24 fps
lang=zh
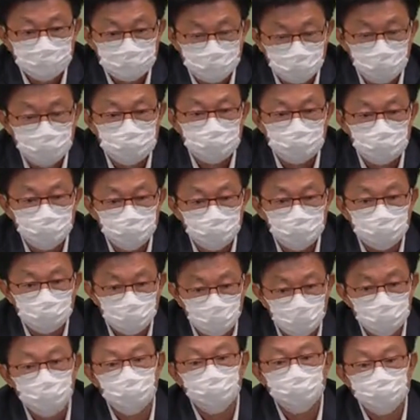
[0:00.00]
他也应该用
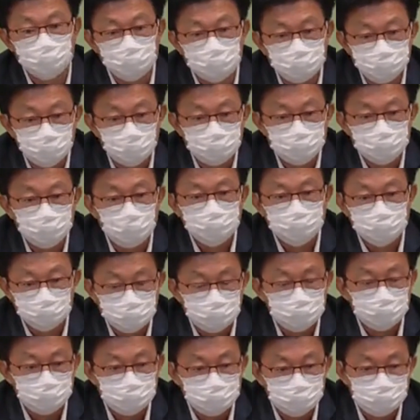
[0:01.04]
高标准的方式来检
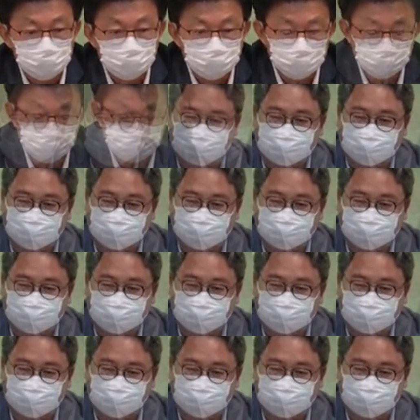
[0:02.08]
验自己。